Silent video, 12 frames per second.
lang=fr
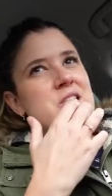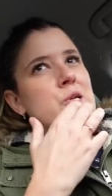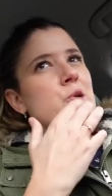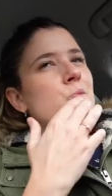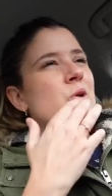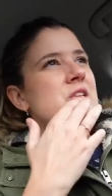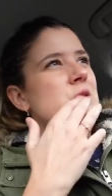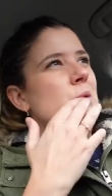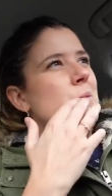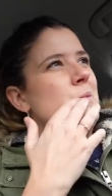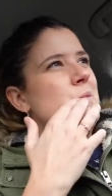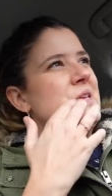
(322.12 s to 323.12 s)
selon moi
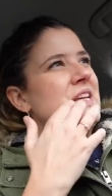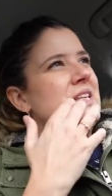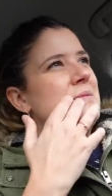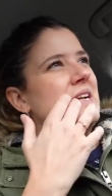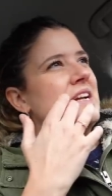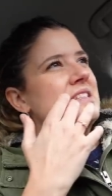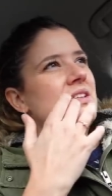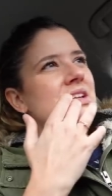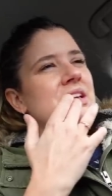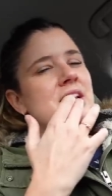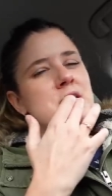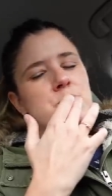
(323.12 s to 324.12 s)
sont bien des magasins dans
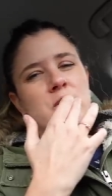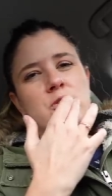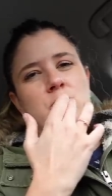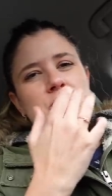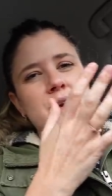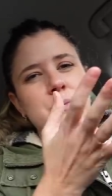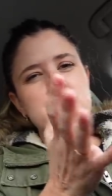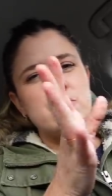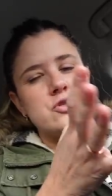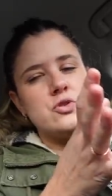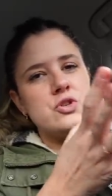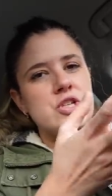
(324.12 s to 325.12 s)
lesquels je pourrais trouver un peu ce
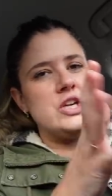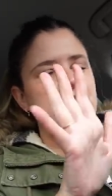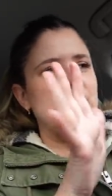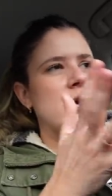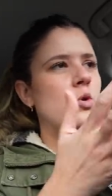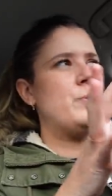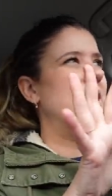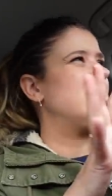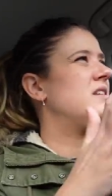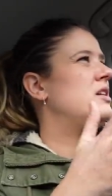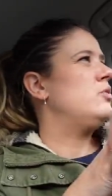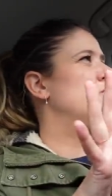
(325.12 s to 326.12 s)
que je recherche, un haut
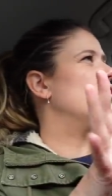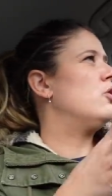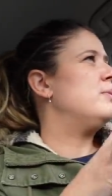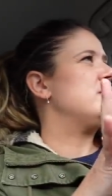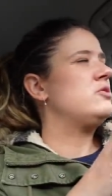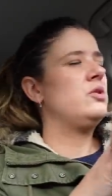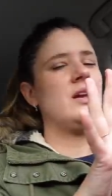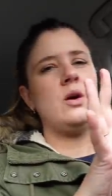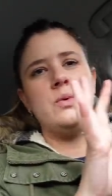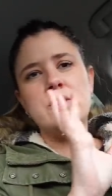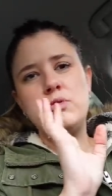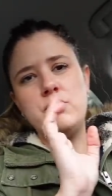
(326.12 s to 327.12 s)
pailleté ou une robe à sequin
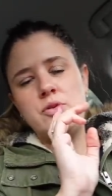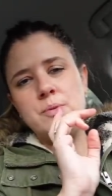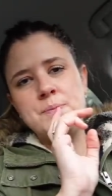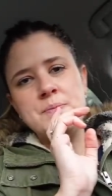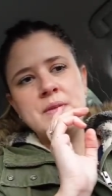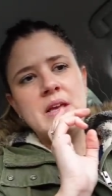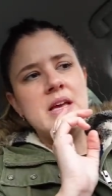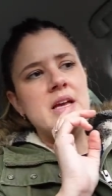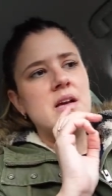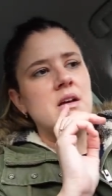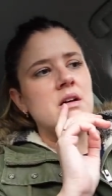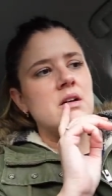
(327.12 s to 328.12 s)
ou un truc.
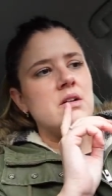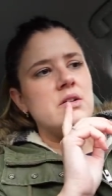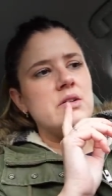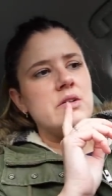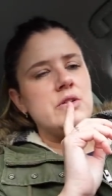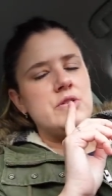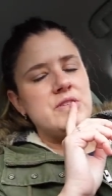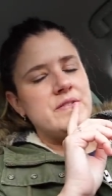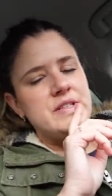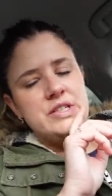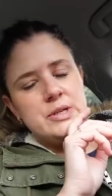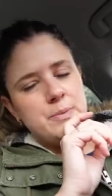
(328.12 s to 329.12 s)
Euh, je vous
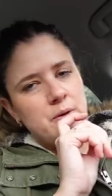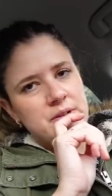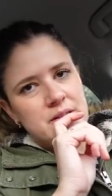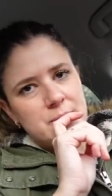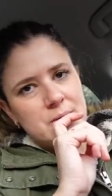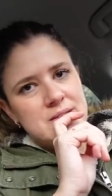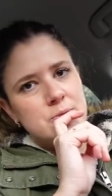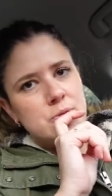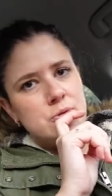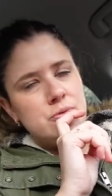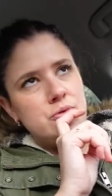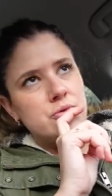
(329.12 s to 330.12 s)
avais dit j'ai pas envie de dépenser
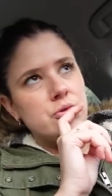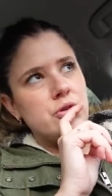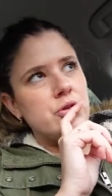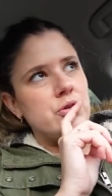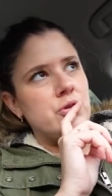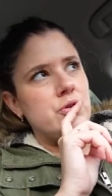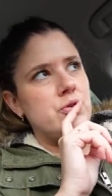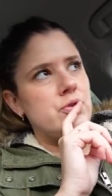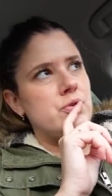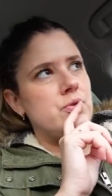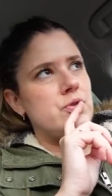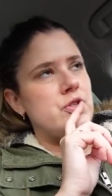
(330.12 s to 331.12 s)
beaucoup donc
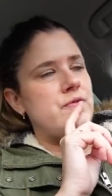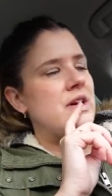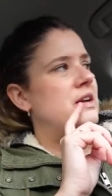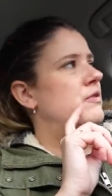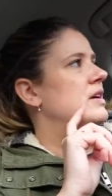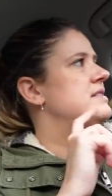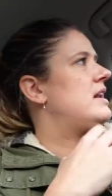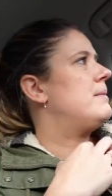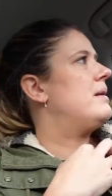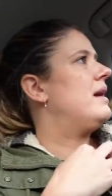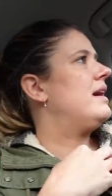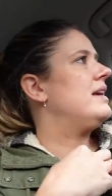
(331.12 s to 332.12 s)
je vais aller voir ça
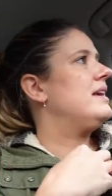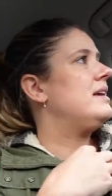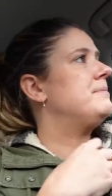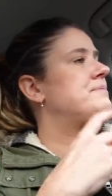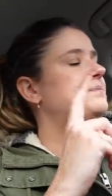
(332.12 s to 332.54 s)
là-bas et